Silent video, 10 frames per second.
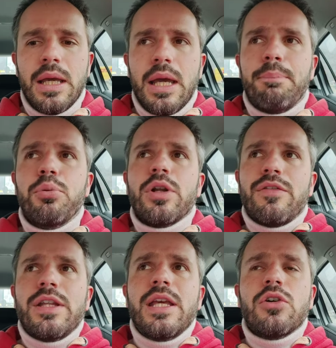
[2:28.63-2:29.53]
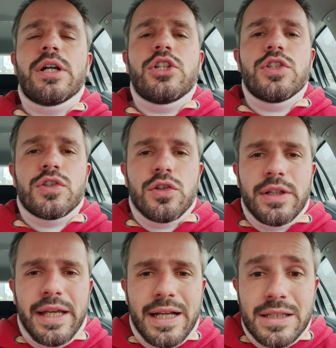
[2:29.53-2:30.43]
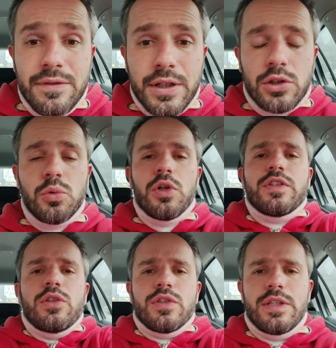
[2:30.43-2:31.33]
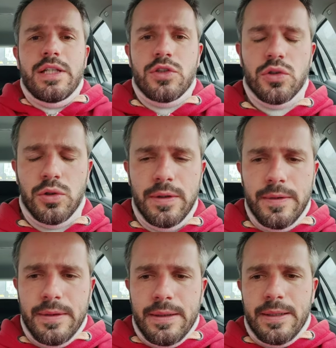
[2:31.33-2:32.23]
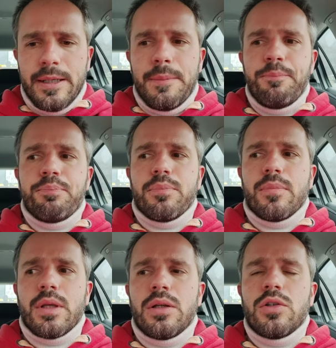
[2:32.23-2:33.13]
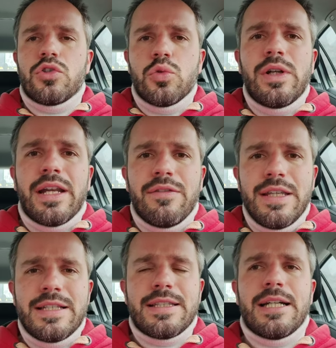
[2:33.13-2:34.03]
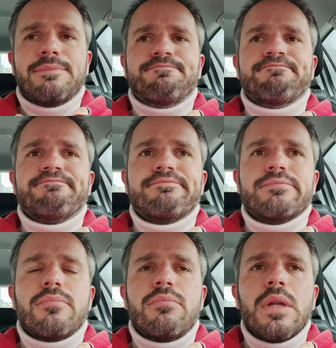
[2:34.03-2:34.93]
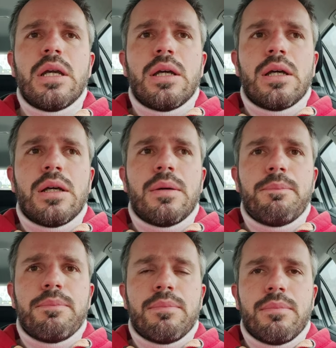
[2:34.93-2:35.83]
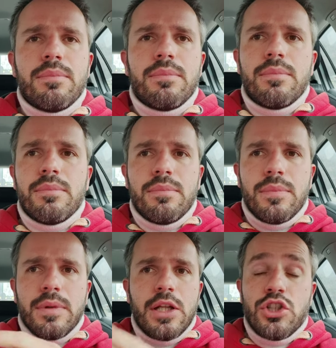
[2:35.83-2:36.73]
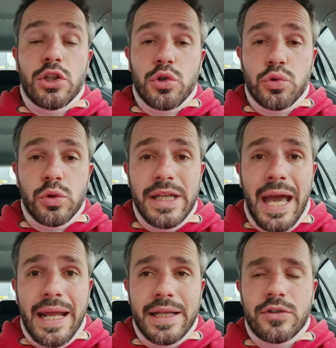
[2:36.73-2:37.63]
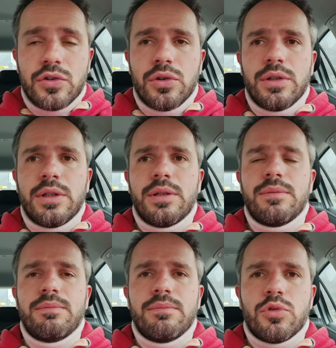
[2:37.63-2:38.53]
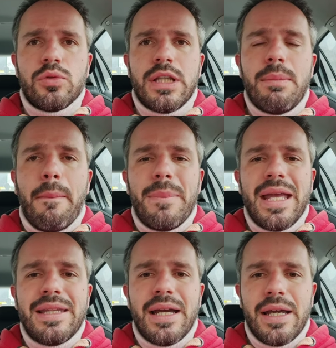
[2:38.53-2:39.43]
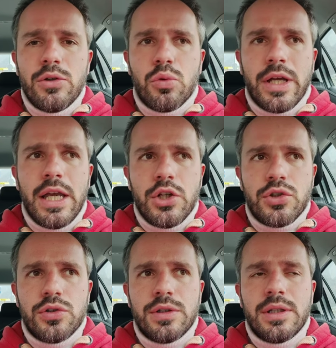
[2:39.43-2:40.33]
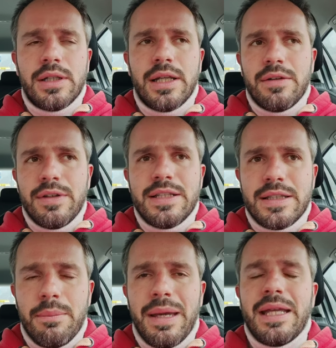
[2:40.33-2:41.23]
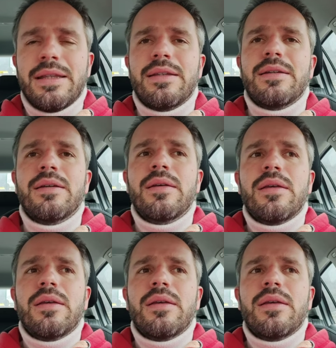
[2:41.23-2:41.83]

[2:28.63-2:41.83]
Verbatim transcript: eppure vi dico che ci sono dei casi virtuosi. Io stesso ehm, sulla rivista ehm, del centro studi Ericsson mm, sul tema Media Education, la rivista MED,